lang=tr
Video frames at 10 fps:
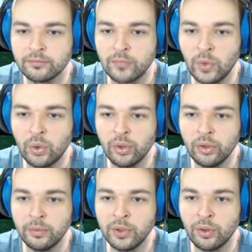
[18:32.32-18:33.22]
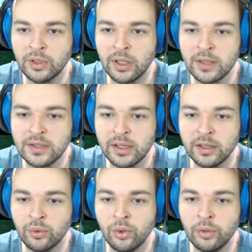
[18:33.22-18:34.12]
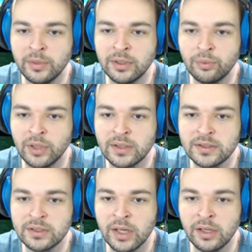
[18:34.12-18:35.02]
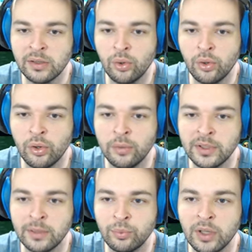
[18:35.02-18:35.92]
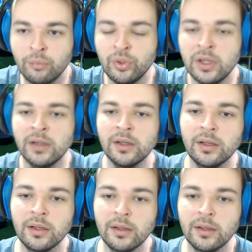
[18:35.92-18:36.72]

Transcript: Oy bir de oradan hasar yedi. Oy bir de buradan şey yedi. Oy bir de buradan bunu yedi.